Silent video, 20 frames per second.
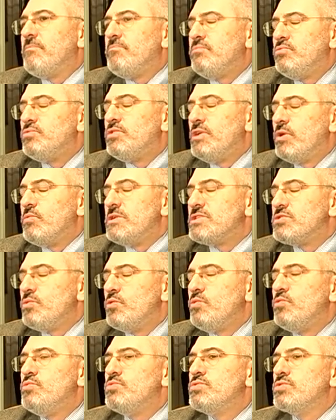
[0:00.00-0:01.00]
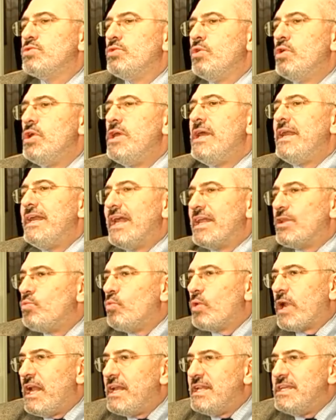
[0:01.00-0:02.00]
appunto in questo gusto
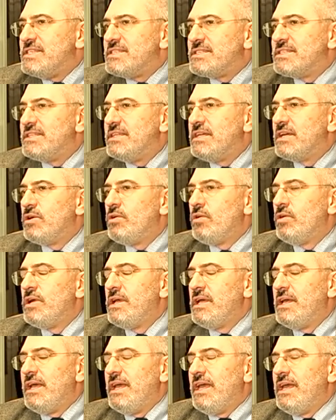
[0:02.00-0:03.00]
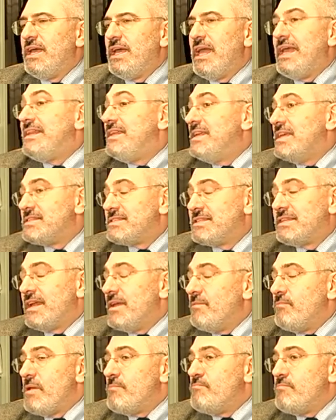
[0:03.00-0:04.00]
naturalistico eh, e di
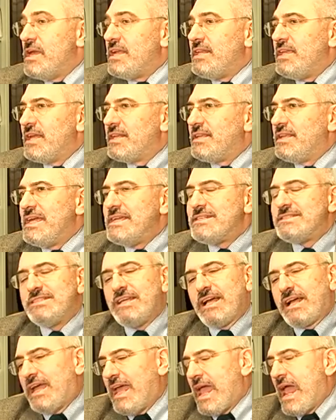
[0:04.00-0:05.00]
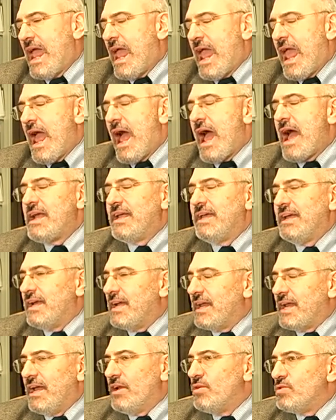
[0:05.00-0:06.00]
estrema immediatezza che è anche,
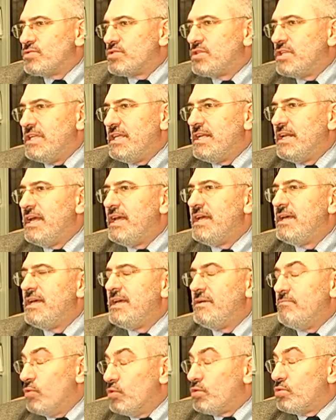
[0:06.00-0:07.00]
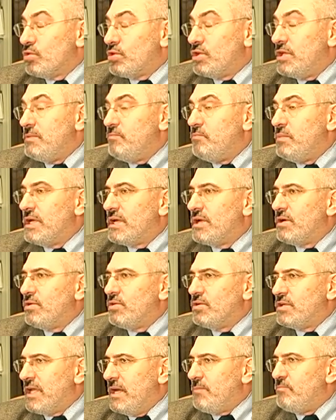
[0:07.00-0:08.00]
crea lo stile molto tipico
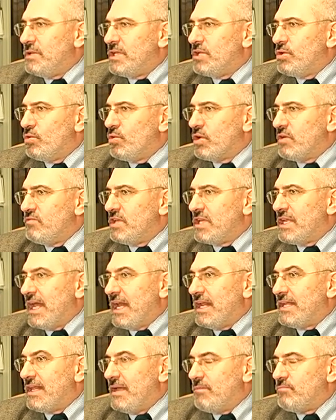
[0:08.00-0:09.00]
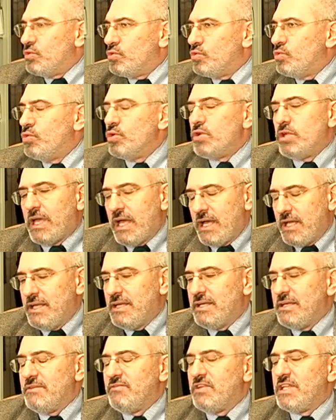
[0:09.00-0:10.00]
del pittore Vitale da Bologna,
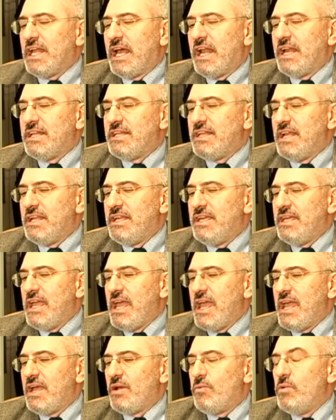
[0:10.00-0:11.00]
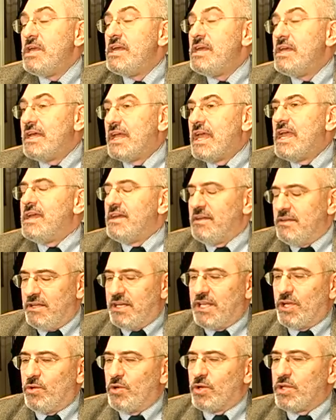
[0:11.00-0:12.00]
eh, Vitale degli Equi, che
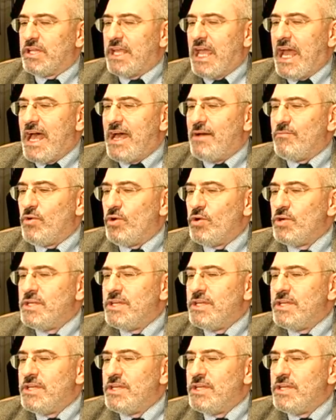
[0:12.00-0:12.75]
ricordiamo